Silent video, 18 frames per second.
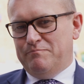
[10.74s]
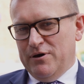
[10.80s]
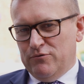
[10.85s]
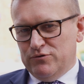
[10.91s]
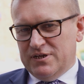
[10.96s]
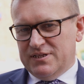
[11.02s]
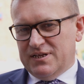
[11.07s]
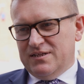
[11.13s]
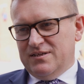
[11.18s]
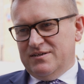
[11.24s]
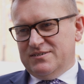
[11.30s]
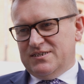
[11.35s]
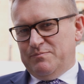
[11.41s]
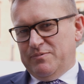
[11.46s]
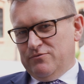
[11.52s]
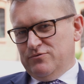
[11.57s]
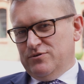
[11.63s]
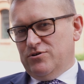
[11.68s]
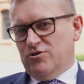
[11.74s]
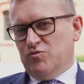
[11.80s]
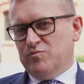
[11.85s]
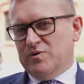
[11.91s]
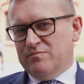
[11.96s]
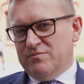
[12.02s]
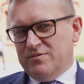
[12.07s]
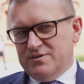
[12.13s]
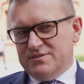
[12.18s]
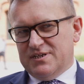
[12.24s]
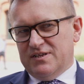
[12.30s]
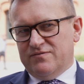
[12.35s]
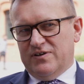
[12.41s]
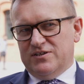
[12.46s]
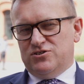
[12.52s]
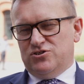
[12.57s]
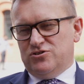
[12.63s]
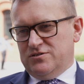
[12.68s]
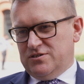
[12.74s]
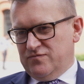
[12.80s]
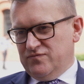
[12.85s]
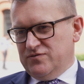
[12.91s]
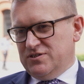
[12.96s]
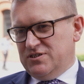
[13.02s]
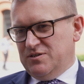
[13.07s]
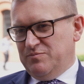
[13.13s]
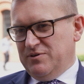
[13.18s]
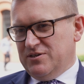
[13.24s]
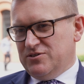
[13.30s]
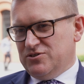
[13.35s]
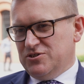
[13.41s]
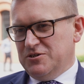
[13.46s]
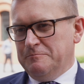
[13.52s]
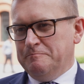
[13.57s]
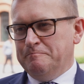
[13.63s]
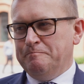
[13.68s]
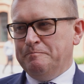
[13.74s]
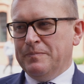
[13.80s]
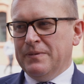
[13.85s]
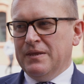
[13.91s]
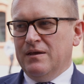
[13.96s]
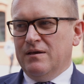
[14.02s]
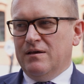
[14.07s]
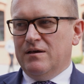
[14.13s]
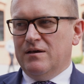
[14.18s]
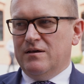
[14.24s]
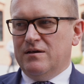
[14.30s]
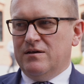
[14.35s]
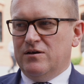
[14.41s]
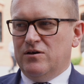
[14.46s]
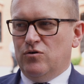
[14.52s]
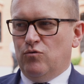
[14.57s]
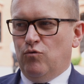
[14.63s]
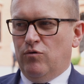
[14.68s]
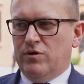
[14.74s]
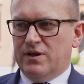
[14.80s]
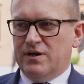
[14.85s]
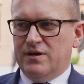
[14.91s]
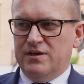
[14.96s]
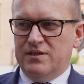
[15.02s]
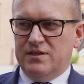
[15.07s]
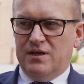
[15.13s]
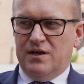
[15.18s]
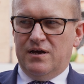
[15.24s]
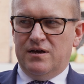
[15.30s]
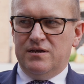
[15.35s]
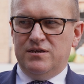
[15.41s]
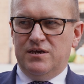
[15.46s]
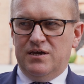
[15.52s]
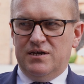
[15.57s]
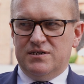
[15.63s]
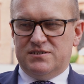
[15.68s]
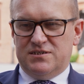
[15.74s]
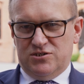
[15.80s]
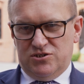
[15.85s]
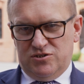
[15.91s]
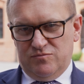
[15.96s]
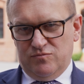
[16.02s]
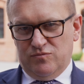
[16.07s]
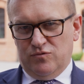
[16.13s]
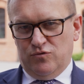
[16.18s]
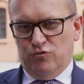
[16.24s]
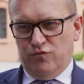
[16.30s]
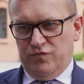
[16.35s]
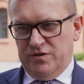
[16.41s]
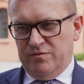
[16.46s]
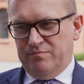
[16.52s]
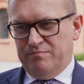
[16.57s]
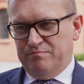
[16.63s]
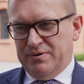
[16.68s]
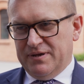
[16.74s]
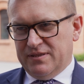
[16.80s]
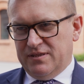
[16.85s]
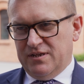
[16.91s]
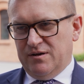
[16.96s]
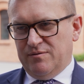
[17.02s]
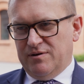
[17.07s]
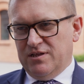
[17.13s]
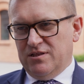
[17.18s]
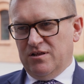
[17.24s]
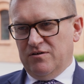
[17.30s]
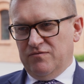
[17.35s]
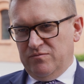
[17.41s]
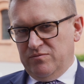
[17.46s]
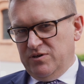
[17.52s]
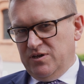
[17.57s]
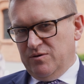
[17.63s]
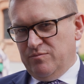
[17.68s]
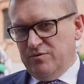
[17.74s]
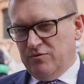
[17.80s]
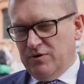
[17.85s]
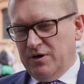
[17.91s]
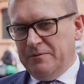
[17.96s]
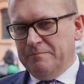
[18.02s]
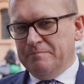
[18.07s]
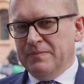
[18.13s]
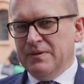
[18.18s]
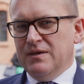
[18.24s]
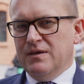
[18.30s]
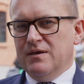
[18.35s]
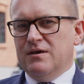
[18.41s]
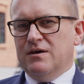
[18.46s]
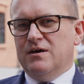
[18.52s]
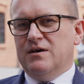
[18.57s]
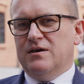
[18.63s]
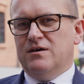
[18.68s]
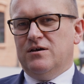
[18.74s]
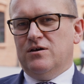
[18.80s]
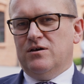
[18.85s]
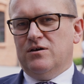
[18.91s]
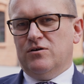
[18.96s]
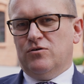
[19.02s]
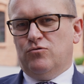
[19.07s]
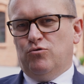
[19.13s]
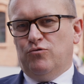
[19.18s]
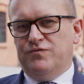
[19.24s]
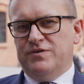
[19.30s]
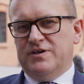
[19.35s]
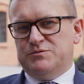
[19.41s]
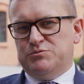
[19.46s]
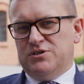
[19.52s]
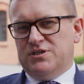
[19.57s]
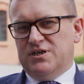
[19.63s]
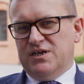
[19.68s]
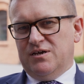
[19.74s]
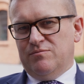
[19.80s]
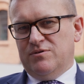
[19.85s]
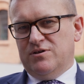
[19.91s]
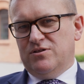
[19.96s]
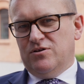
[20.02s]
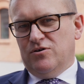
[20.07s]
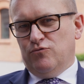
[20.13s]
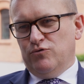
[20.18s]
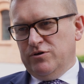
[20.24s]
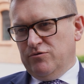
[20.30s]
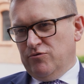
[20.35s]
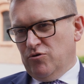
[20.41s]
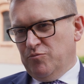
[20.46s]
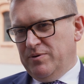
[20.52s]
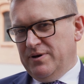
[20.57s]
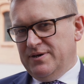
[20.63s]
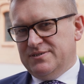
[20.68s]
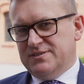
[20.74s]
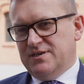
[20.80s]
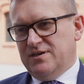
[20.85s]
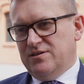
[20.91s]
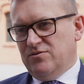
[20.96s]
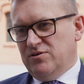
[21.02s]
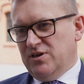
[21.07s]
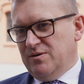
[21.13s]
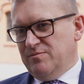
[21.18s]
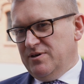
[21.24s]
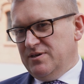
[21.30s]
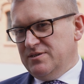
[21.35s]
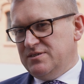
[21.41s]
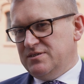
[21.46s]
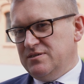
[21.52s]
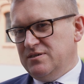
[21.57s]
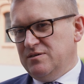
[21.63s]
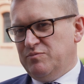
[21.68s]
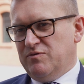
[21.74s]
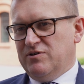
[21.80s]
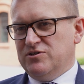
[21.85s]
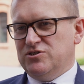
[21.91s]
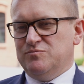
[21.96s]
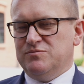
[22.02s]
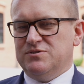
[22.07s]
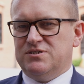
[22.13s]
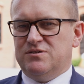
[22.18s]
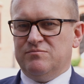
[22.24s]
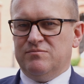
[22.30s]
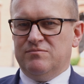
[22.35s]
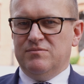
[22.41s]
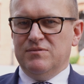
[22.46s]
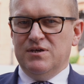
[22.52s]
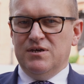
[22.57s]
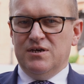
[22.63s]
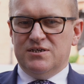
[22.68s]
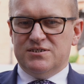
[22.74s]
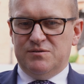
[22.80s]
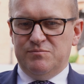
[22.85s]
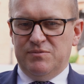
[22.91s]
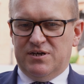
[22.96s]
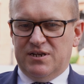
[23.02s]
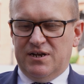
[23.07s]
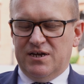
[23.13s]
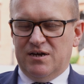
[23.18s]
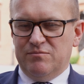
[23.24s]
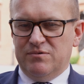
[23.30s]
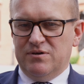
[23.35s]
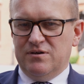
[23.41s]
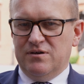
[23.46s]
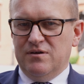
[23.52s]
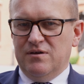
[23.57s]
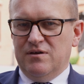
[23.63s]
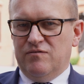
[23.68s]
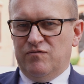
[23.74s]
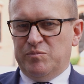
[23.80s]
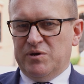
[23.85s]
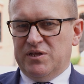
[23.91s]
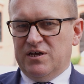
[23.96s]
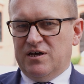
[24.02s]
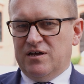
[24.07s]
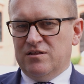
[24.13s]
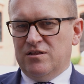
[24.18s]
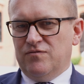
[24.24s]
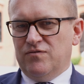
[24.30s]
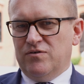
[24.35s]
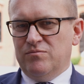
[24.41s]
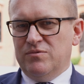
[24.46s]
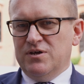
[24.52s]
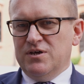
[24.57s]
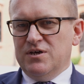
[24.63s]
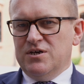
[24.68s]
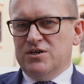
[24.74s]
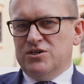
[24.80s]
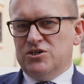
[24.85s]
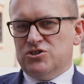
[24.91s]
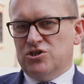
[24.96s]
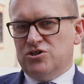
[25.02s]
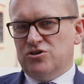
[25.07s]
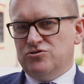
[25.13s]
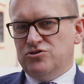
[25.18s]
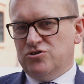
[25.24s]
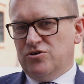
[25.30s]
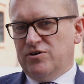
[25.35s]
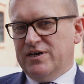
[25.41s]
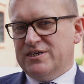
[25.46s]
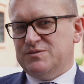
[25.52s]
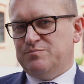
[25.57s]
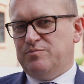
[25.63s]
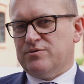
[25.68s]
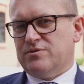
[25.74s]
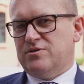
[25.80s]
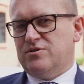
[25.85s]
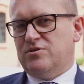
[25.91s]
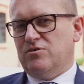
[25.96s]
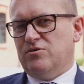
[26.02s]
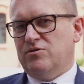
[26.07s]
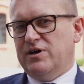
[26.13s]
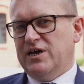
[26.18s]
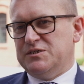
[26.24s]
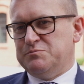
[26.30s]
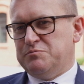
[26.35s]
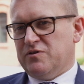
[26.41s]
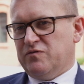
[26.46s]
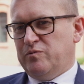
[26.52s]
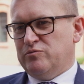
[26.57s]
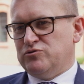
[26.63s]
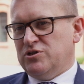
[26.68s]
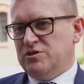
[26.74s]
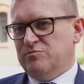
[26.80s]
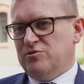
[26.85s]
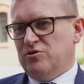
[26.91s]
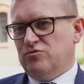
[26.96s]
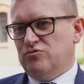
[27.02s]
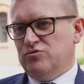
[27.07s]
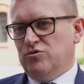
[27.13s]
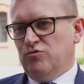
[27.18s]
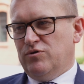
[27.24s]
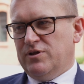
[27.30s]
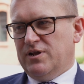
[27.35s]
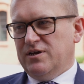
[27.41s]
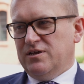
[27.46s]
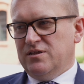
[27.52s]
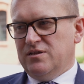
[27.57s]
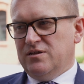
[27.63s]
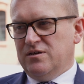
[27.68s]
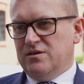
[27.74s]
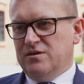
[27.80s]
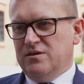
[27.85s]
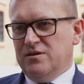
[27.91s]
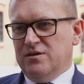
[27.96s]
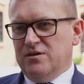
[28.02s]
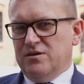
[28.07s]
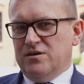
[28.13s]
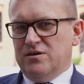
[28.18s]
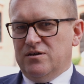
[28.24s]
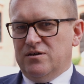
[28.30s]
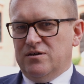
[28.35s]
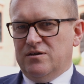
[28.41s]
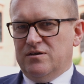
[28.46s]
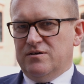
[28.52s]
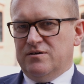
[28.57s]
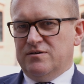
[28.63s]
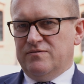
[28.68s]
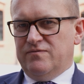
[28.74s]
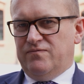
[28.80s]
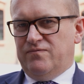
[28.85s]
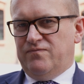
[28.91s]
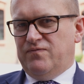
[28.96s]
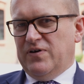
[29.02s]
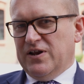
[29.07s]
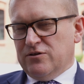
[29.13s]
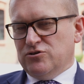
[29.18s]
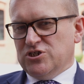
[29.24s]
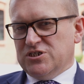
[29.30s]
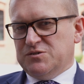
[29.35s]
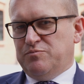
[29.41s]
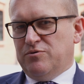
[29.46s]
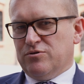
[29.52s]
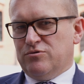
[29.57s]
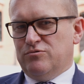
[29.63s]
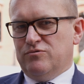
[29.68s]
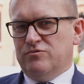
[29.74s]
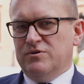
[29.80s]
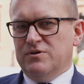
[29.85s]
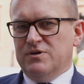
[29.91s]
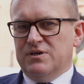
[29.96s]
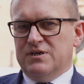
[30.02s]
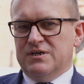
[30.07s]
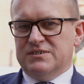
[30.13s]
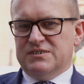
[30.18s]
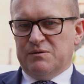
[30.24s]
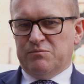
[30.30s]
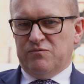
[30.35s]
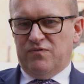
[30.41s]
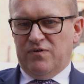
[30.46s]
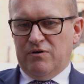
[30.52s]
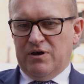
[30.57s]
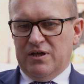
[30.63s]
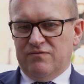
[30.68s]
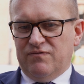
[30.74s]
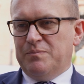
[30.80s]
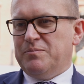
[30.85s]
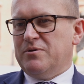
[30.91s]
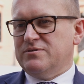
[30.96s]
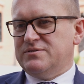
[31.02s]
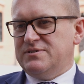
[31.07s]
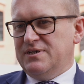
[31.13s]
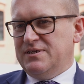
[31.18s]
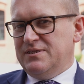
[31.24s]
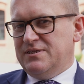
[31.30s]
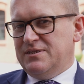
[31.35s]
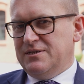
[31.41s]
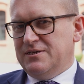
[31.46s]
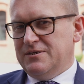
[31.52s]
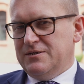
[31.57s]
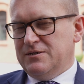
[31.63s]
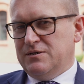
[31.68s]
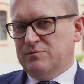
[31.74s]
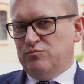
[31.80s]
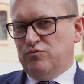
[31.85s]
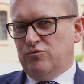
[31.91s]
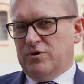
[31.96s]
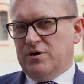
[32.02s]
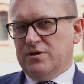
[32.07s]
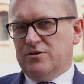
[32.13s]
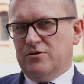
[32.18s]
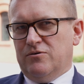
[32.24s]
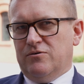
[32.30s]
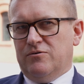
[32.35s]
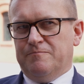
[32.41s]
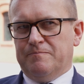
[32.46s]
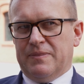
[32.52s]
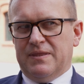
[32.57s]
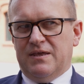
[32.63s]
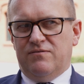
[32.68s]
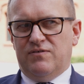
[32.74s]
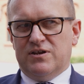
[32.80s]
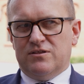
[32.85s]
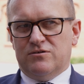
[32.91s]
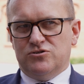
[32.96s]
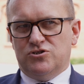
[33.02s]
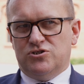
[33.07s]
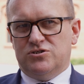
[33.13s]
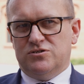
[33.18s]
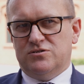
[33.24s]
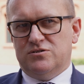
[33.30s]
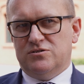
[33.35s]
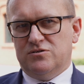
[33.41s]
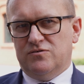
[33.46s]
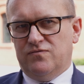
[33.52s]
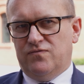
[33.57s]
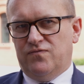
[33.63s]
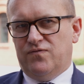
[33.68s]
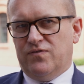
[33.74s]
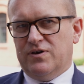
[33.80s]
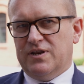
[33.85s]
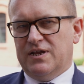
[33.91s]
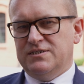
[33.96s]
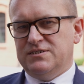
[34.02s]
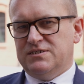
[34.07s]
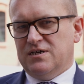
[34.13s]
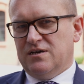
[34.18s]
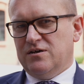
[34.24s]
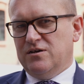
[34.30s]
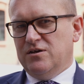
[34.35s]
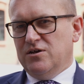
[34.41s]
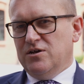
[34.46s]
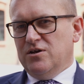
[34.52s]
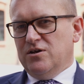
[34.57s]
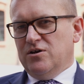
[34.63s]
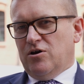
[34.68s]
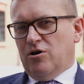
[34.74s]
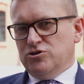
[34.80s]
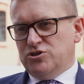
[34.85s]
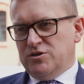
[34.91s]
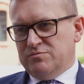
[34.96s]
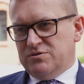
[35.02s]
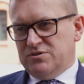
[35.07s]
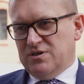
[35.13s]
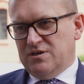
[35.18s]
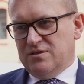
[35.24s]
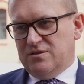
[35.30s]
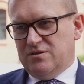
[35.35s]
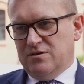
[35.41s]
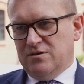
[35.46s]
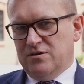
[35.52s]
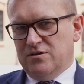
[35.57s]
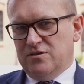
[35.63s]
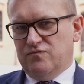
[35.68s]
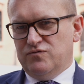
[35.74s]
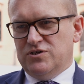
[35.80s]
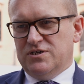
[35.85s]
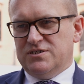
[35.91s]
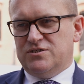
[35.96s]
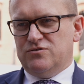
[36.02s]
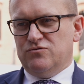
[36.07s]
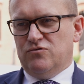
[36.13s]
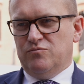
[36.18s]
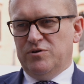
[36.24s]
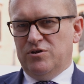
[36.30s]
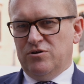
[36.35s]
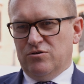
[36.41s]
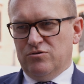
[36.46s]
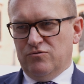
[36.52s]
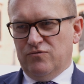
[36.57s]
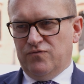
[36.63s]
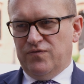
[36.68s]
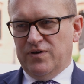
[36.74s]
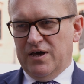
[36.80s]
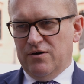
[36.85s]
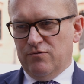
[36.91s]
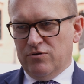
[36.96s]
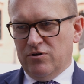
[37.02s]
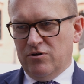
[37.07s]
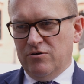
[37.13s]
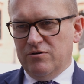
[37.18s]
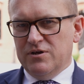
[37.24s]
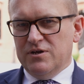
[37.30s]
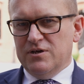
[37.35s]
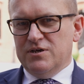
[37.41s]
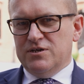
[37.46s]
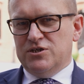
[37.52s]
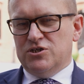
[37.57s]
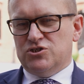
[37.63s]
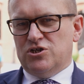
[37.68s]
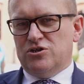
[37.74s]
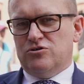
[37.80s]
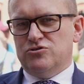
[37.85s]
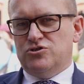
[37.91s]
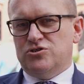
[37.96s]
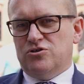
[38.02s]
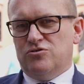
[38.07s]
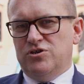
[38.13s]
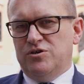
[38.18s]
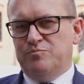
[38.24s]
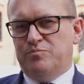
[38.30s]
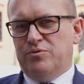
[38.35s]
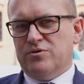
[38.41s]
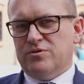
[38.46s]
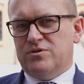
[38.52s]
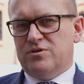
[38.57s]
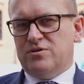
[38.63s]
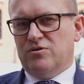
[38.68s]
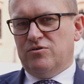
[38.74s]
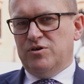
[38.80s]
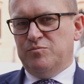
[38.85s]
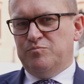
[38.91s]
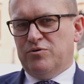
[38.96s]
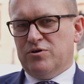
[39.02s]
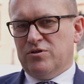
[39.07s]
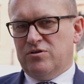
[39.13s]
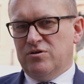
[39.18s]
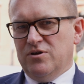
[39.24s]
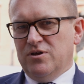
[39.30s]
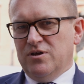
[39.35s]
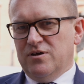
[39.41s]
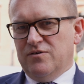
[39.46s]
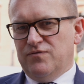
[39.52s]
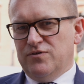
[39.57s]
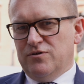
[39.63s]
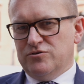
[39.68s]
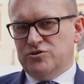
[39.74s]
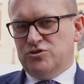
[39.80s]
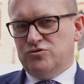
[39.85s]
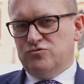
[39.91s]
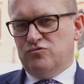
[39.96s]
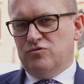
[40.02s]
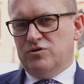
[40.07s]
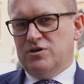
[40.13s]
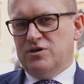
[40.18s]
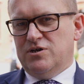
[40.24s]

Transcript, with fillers: Pełne dane za pełny rok mamy za 2021. E, Ukraina nie jest naszym głównym partnerem handlowym i nie była. E, Głównie sprzedajemy do Unii Europejskiej, do Niemiec i prowadzimy z, tym, z tymi krajami wymianę handlową. Jeżeli chodzi o eksport, to eksport w poprzednim roku do Ukrainy, e, wartość eksportu zajmowała 2%. Była to wartość w granicach 820 milionów euro. Jeżeli chodzi o import, to import wynosił